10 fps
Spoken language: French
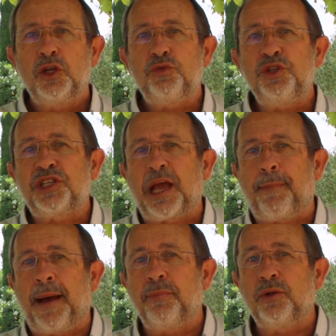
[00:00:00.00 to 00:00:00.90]
suis-je
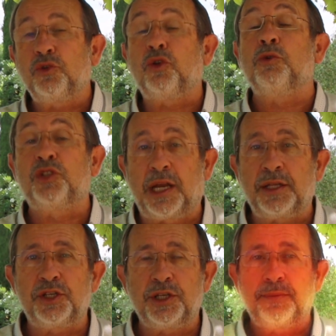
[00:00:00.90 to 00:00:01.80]
capable de me
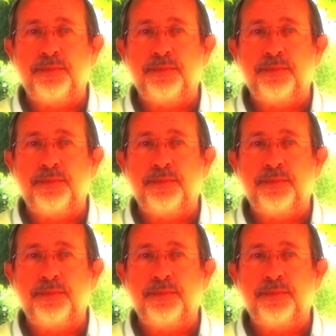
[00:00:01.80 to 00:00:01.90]
challenger